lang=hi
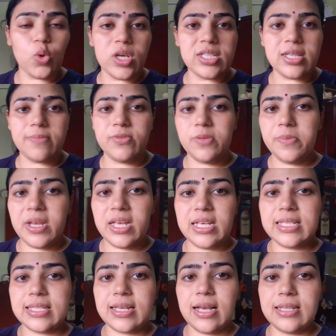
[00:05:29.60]
की सब्जी में ना
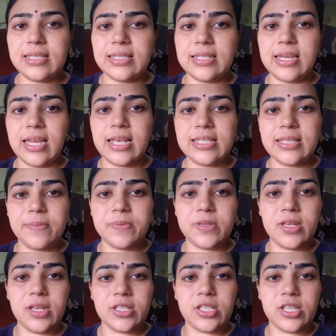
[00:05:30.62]
इसका टेस्ट सबसे
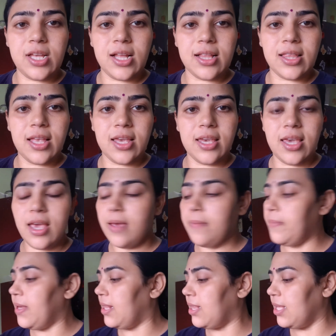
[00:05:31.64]
अच्छा आता है ये है
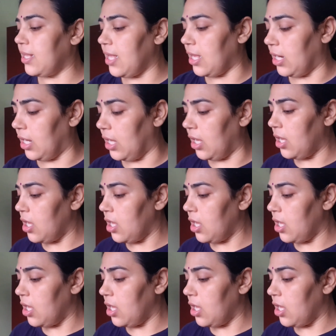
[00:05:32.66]
मेथी दाना